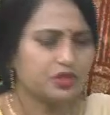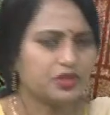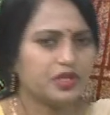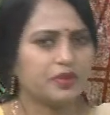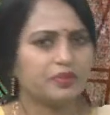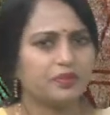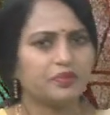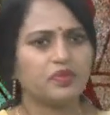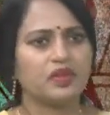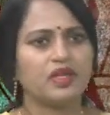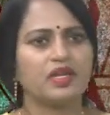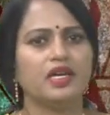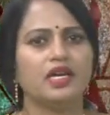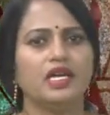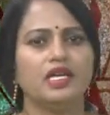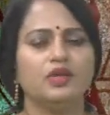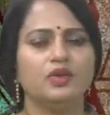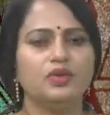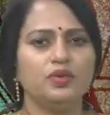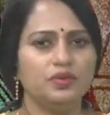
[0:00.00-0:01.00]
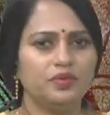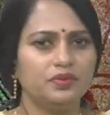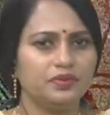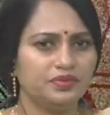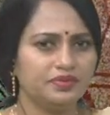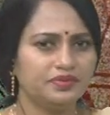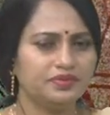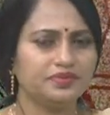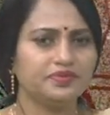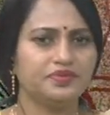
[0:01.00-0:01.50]
చూద్దాం హలో
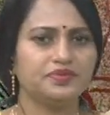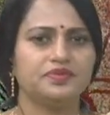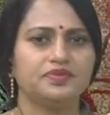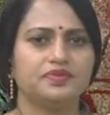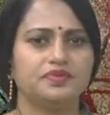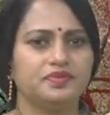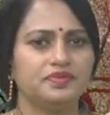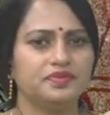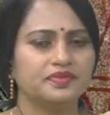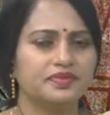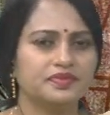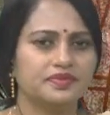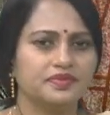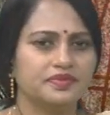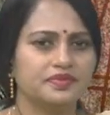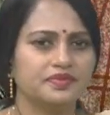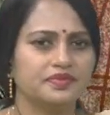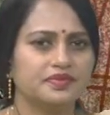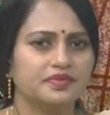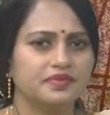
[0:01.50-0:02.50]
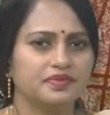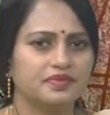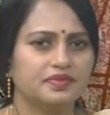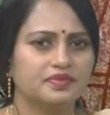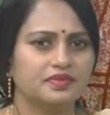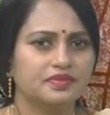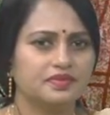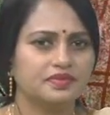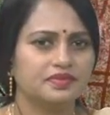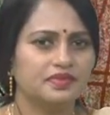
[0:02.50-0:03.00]
హలో
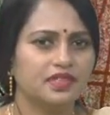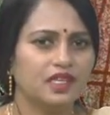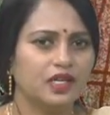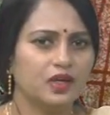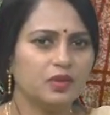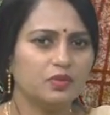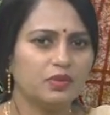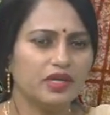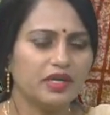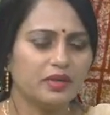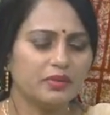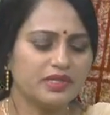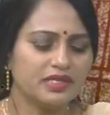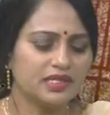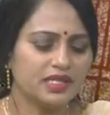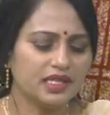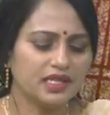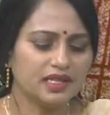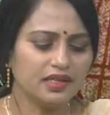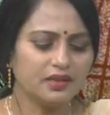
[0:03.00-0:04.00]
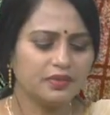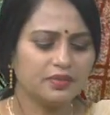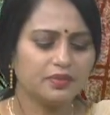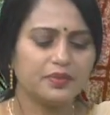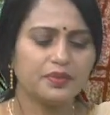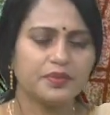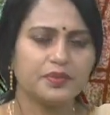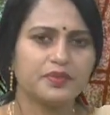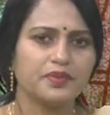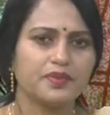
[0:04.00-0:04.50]
హలో అమ్మా నమస్తే
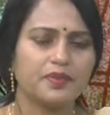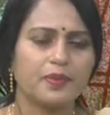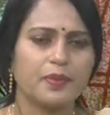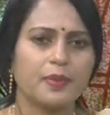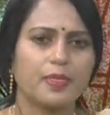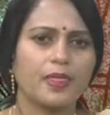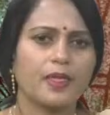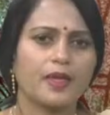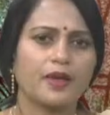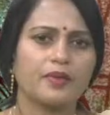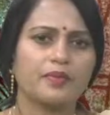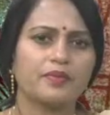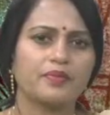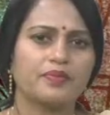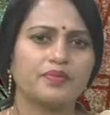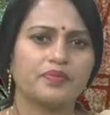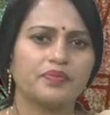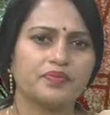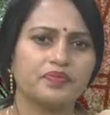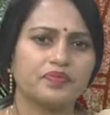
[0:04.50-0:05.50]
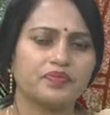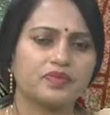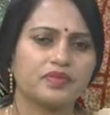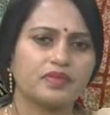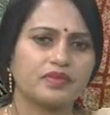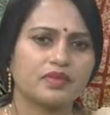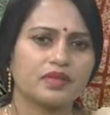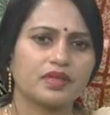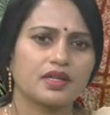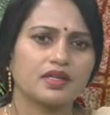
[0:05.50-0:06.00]
నమస్కారం
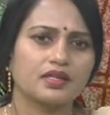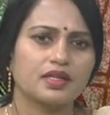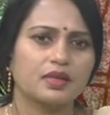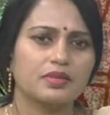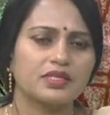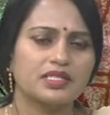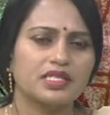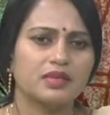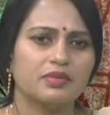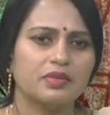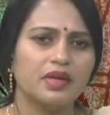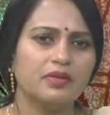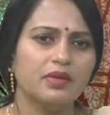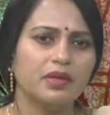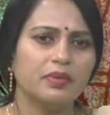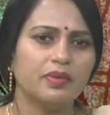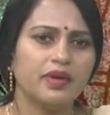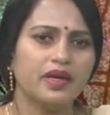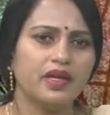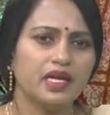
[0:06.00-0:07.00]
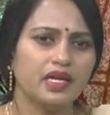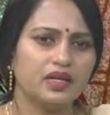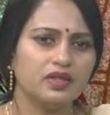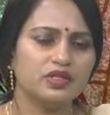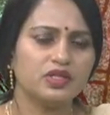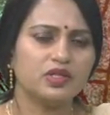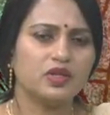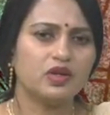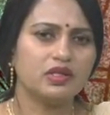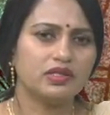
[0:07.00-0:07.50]
మేడం నమస్తే అమ్మా మీ పేరు ఎక్కడి
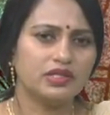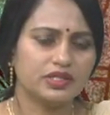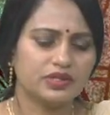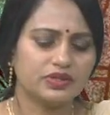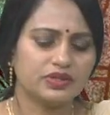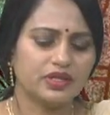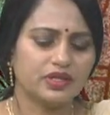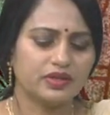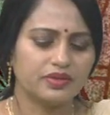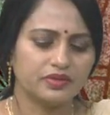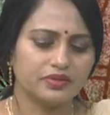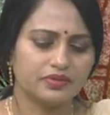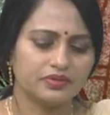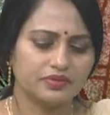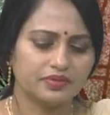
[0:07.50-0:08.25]
నుంచి కాల్ చేస్తున్నారు